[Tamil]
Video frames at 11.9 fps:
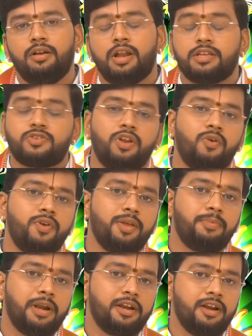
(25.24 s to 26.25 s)
நான் சொல்லக்கூடிய
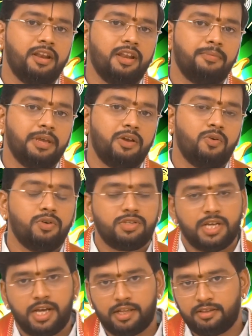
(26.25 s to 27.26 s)
பலன்கள் எல்லாமே
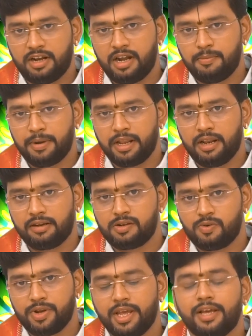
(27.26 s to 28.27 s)
கோச்சாரத்தின் அடிப்படையில்
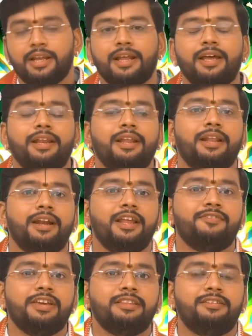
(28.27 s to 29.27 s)
இருக்கக்கூடிய கிரகநிலைகளை
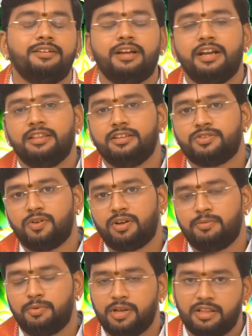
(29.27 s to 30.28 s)
வைத்து கணித்து
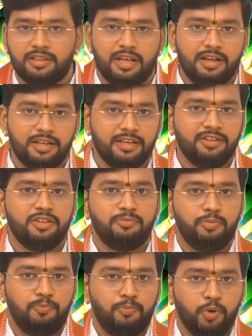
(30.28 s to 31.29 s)
சொல்கிற பலன் தான் அதாவது இது
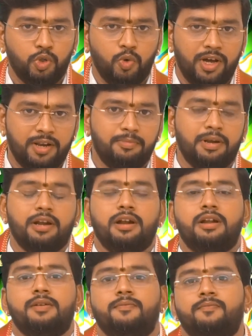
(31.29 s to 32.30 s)
பொதுவான
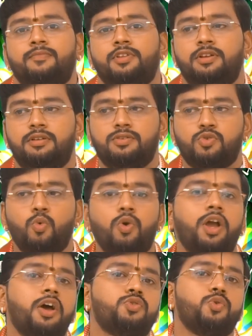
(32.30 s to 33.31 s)
பலன்கள் ஸோ
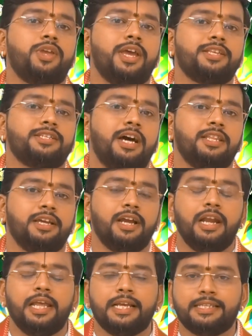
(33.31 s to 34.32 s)
உங்கள் சுய
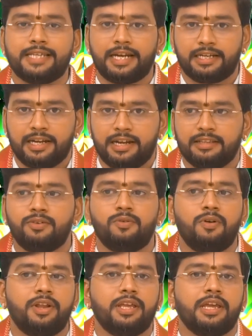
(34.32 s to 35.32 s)
ஜாதங்கள் எக்ஸாக்டாக எடுத்து
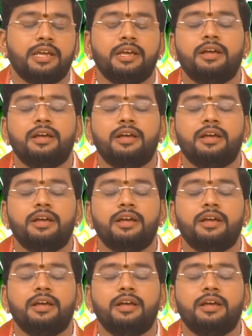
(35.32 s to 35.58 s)
உங்களுடைய